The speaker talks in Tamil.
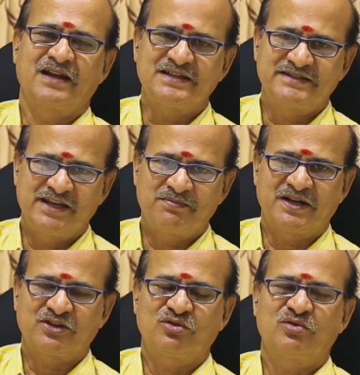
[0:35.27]
ராசியை
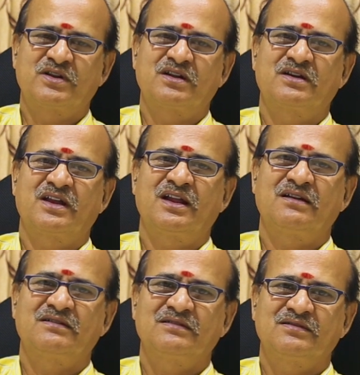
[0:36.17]
பார்த்து
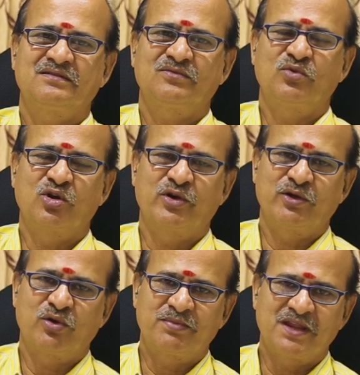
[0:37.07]
கொண்டிருக்கிறார்
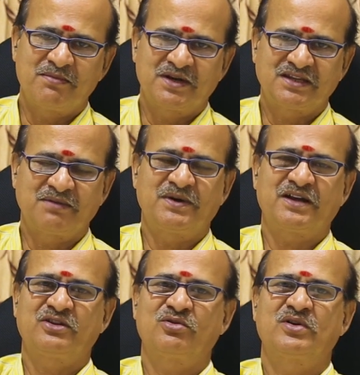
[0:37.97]
உங்களுடைய ஒன்பதாம் இடத்தை
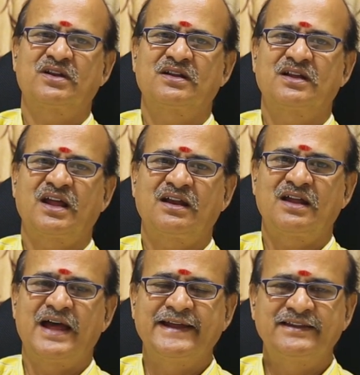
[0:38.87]
பார்த்து கொண்டிருக்கிறார்
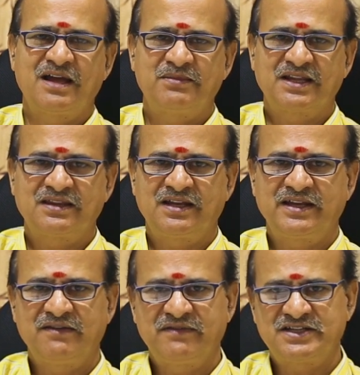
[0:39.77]
ஐந்தாம்
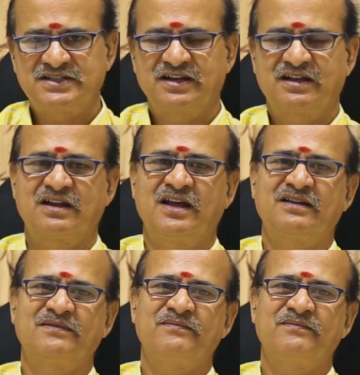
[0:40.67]
இடத்திலேயே வீற்றிருக்கிறார்